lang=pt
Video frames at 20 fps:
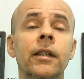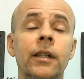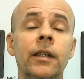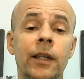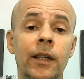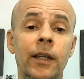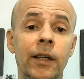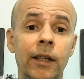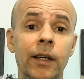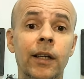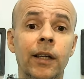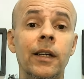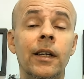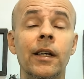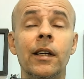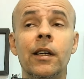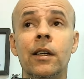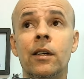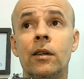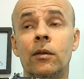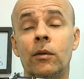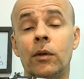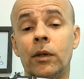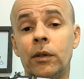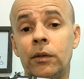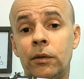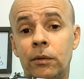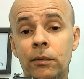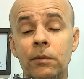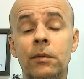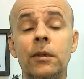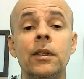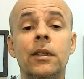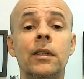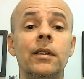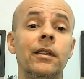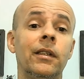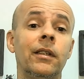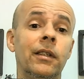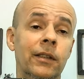É, nós
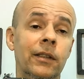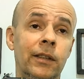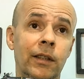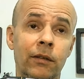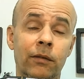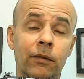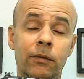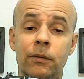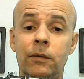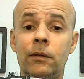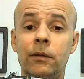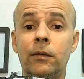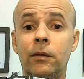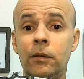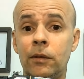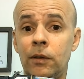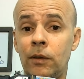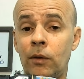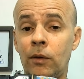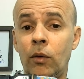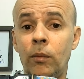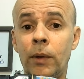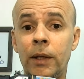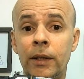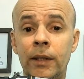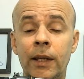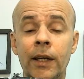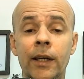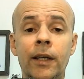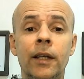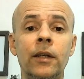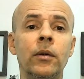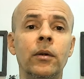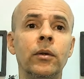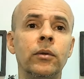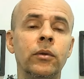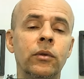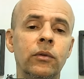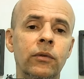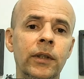já comentei aqui em
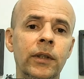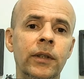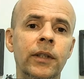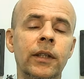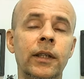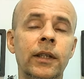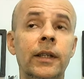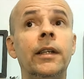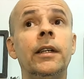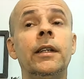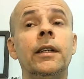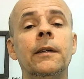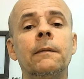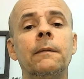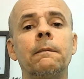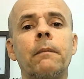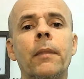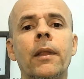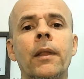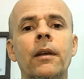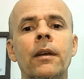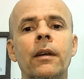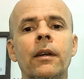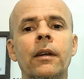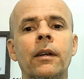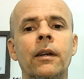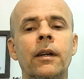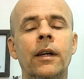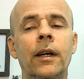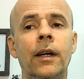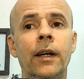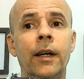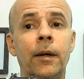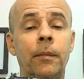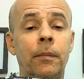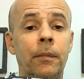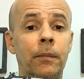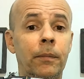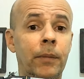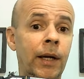outros vídeos, né? E é,
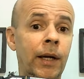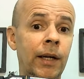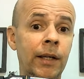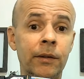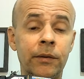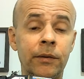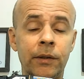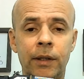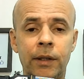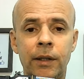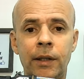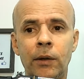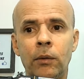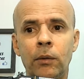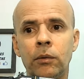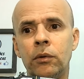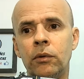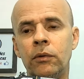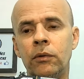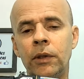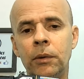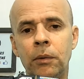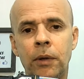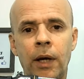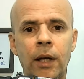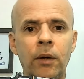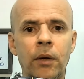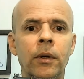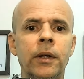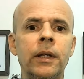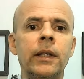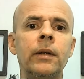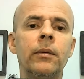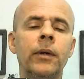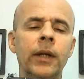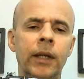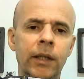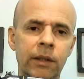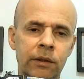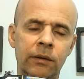para isso aqui, tem outros vídeos no canal aqui, não
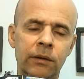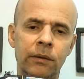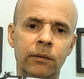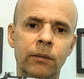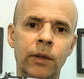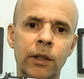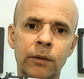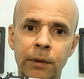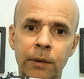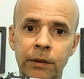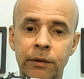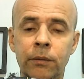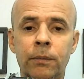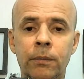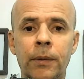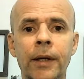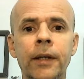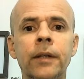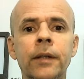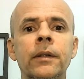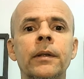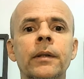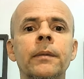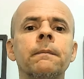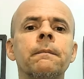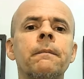é, esse, não é específico para isso, né?